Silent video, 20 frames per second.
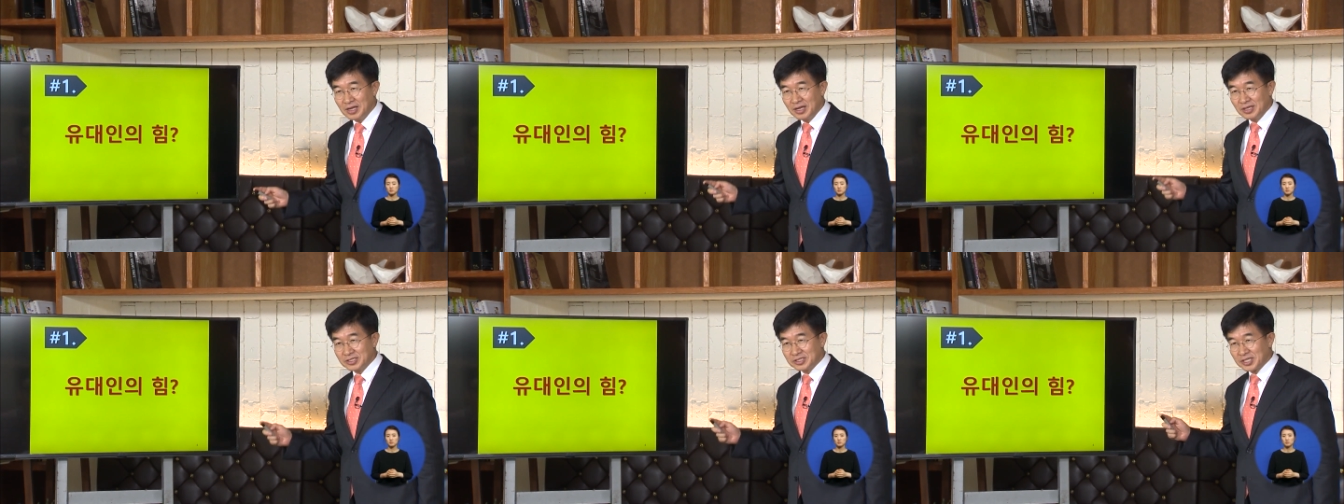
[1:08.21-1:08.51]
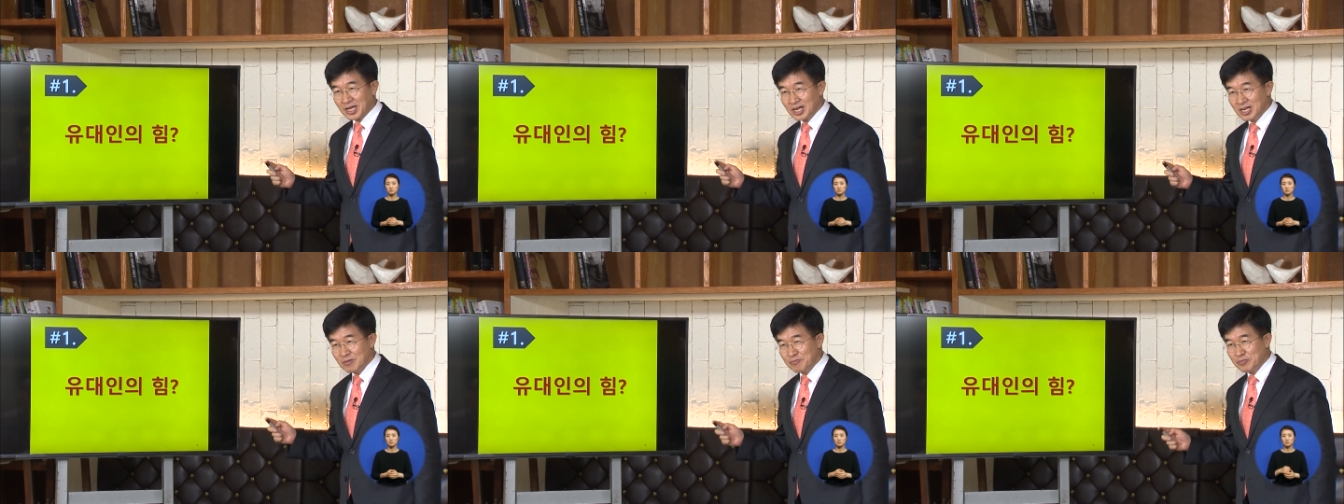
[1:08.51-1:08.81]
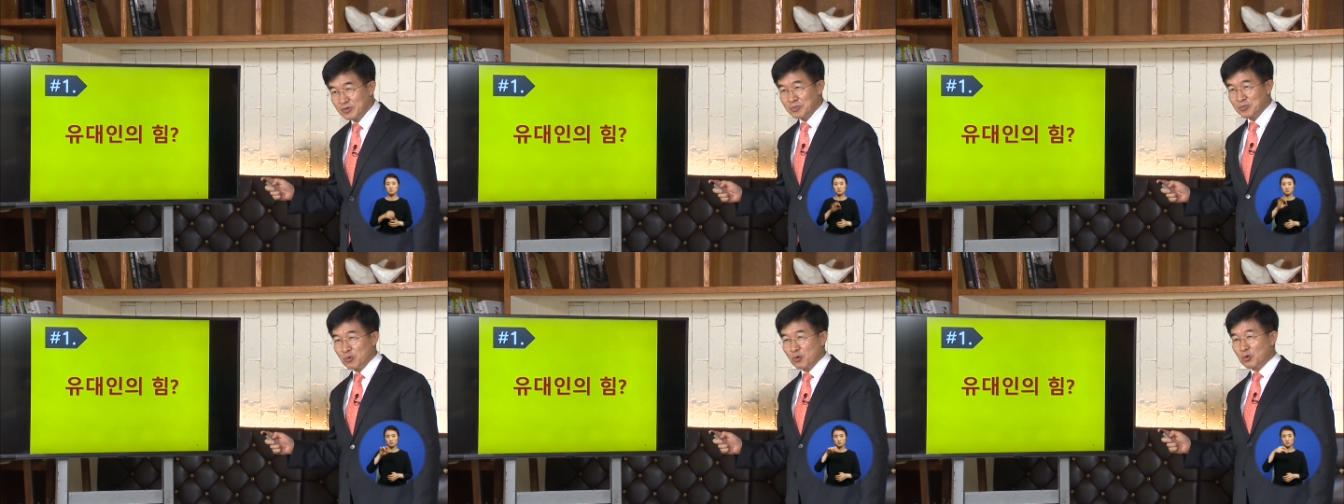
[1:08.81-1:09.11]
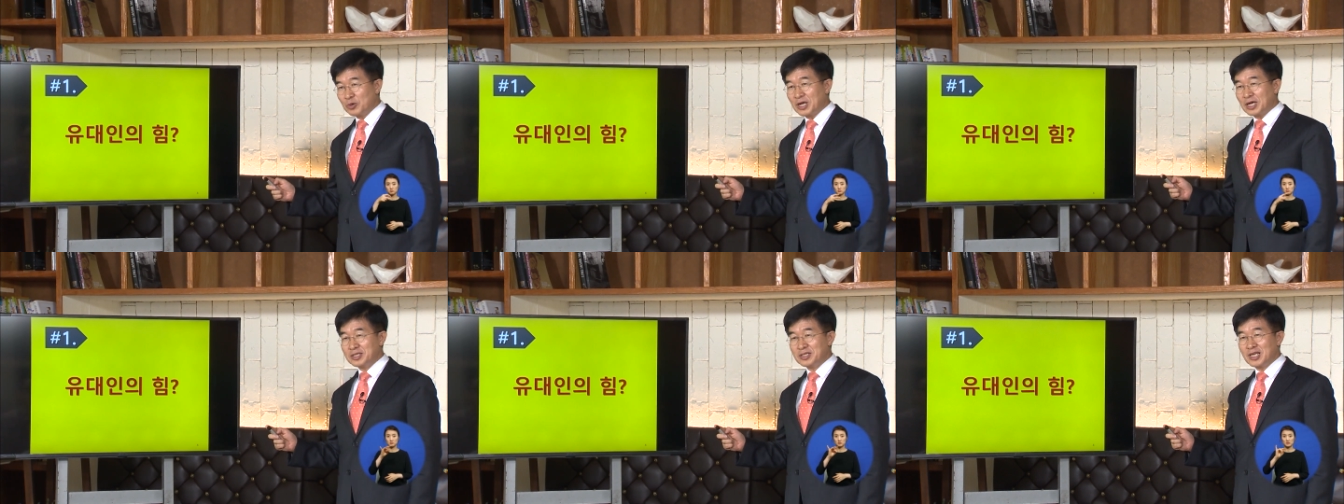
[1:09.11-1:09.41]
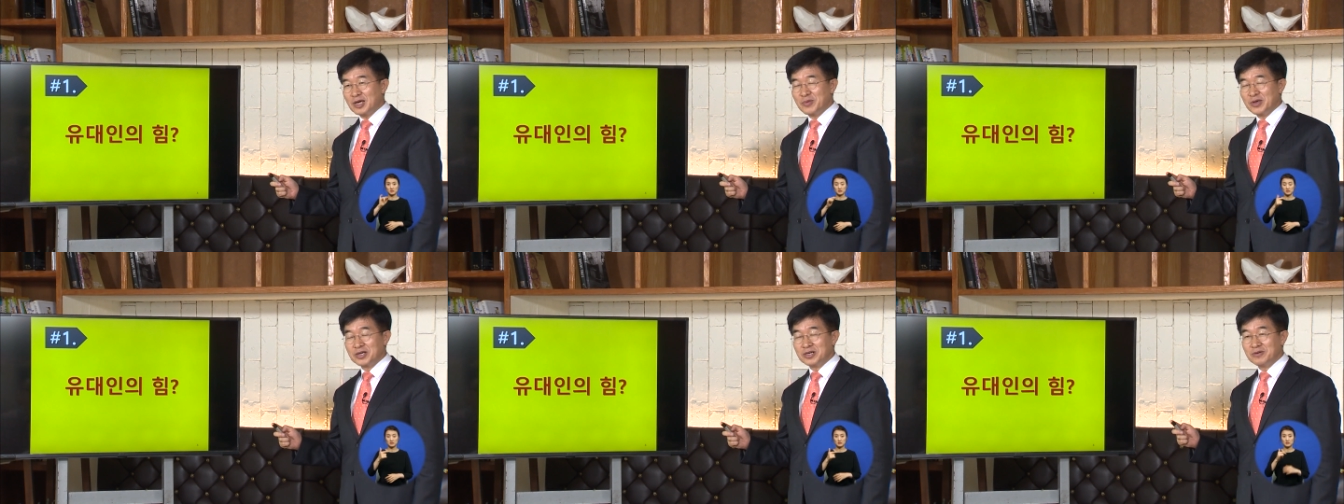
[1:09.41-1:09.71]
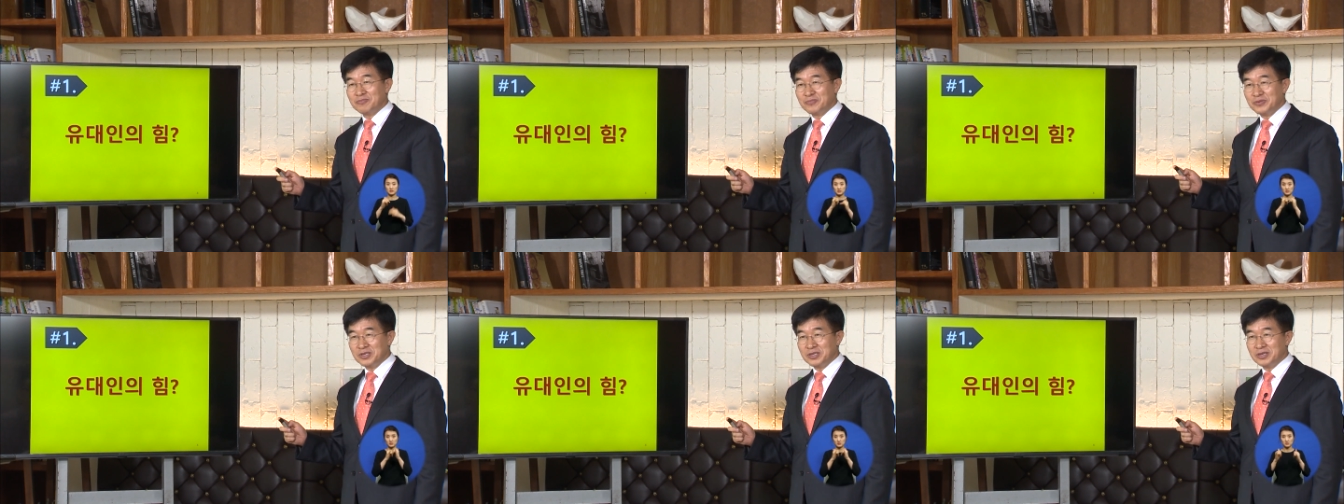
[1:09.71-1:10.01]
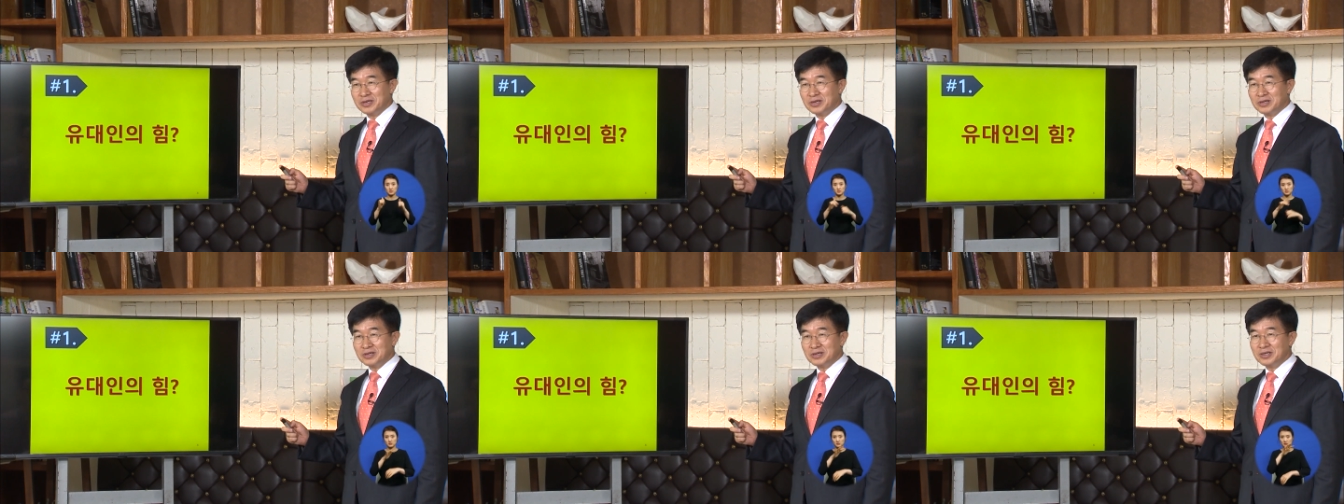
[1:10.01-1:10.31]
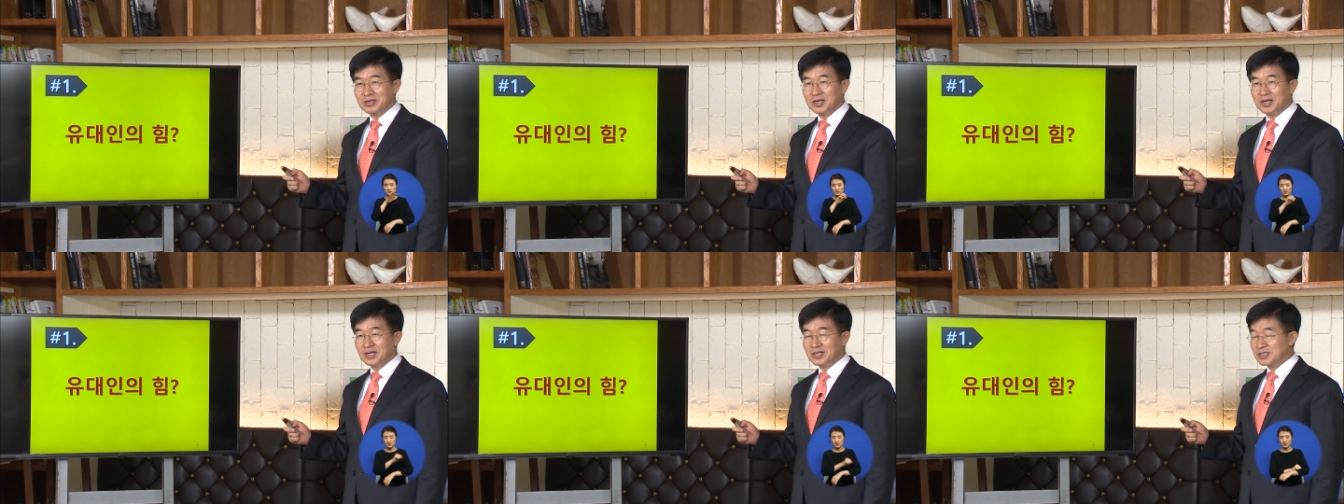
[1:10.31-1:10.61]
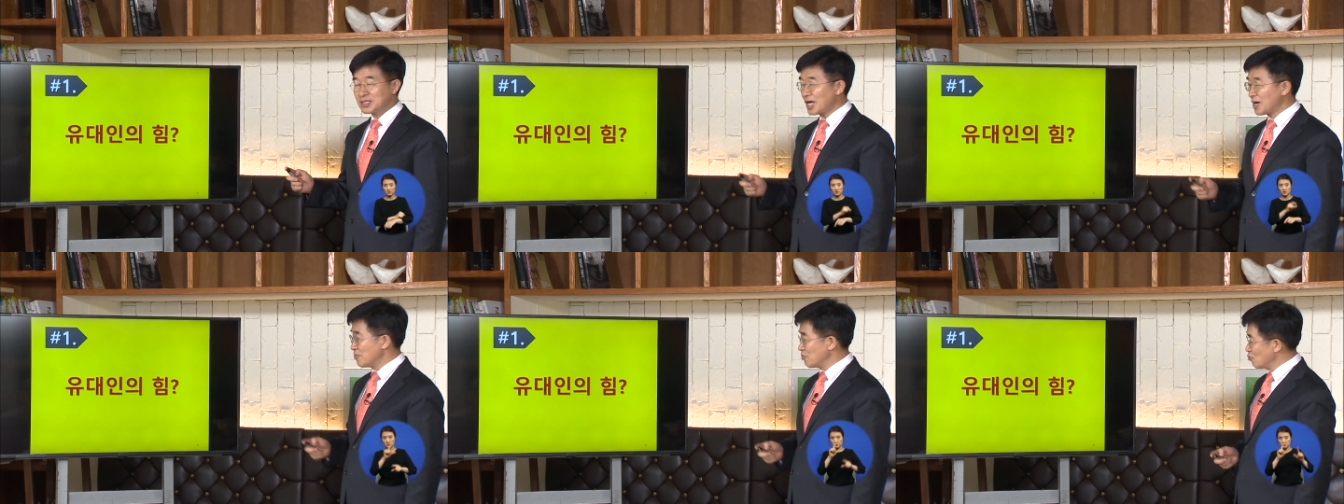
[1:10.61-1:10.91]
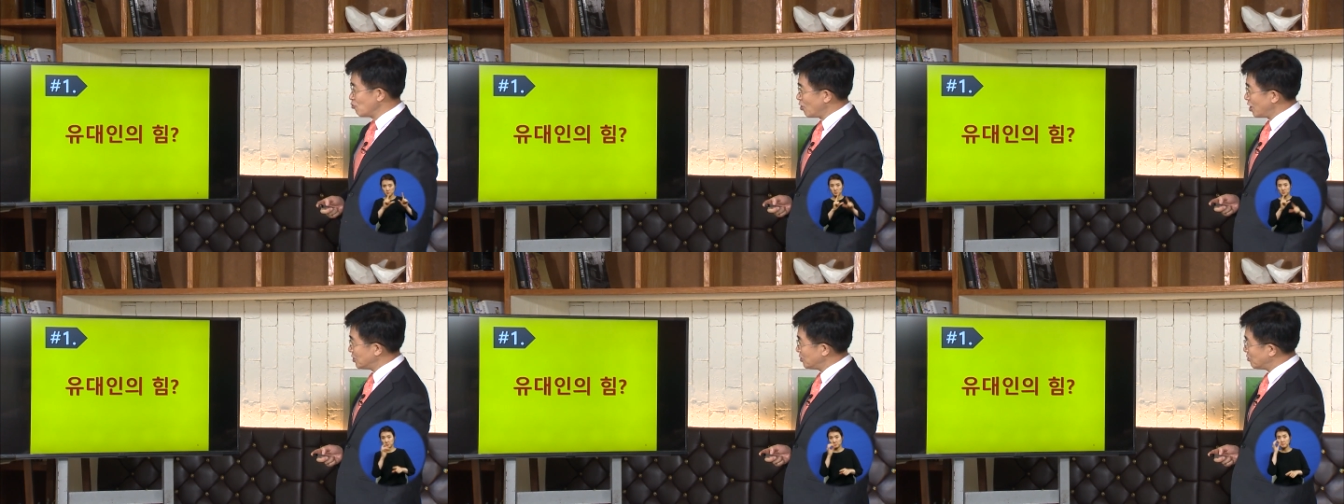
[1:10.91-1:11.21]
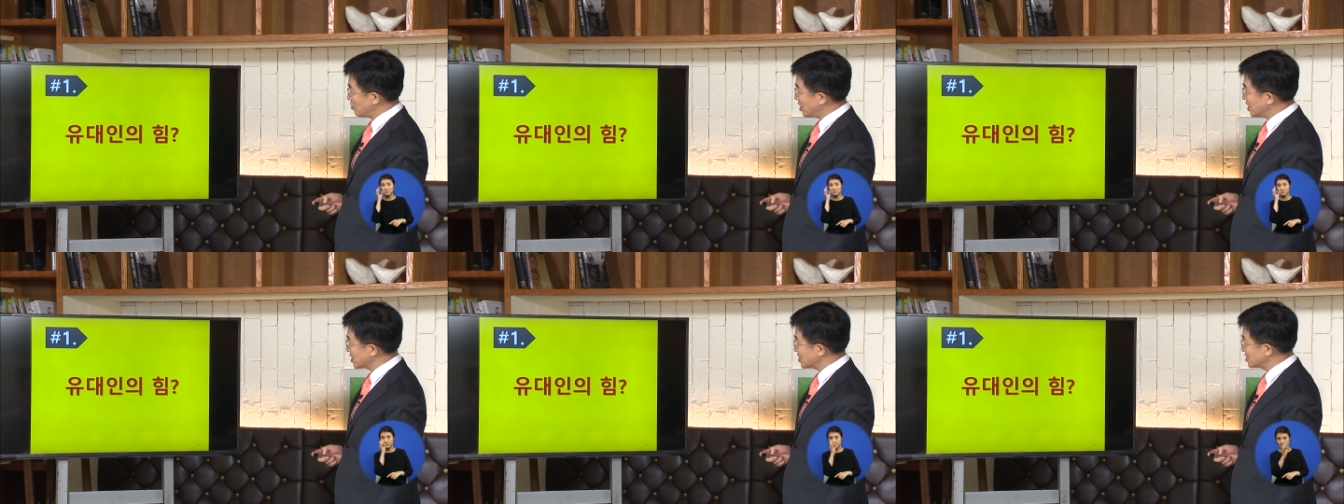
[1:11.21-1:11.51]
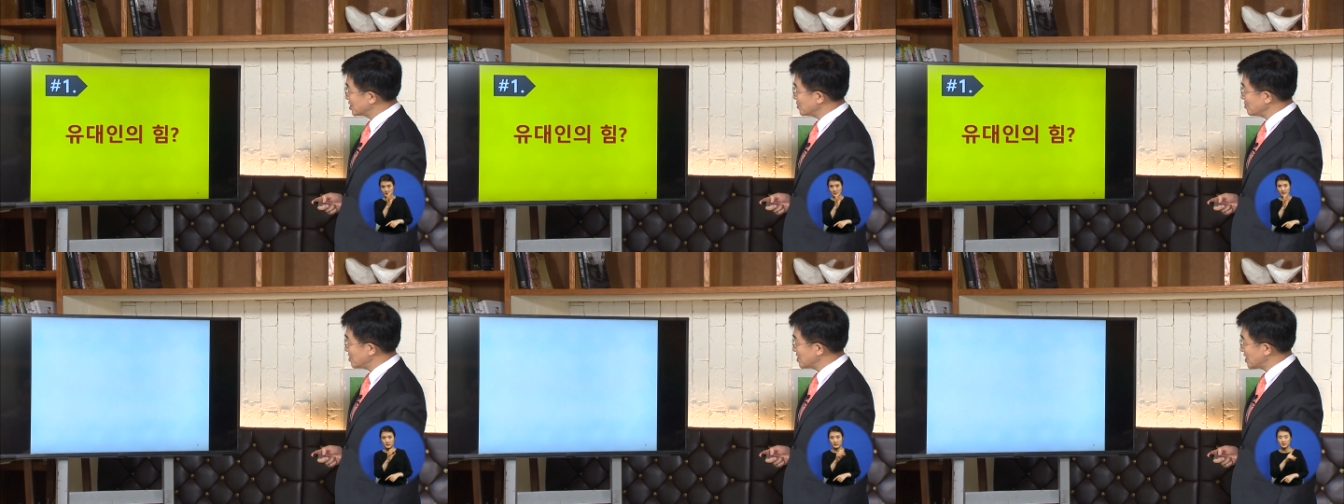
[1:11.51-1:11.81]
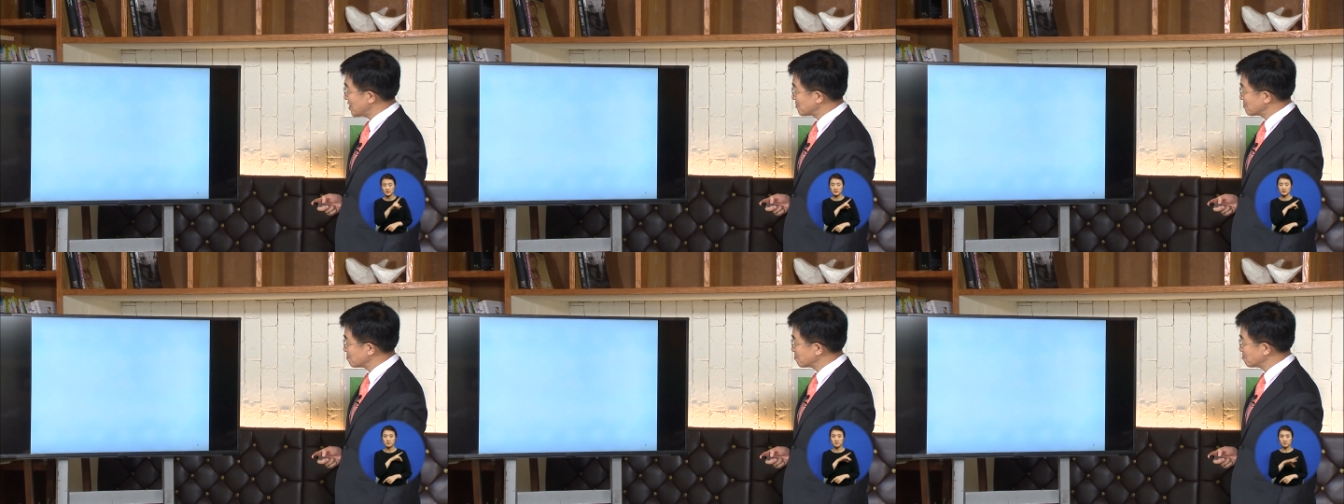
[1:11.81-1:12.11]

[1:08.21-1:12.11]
살펴보고 난 다음에 그 비결을 탐구하도록 하겠습니다.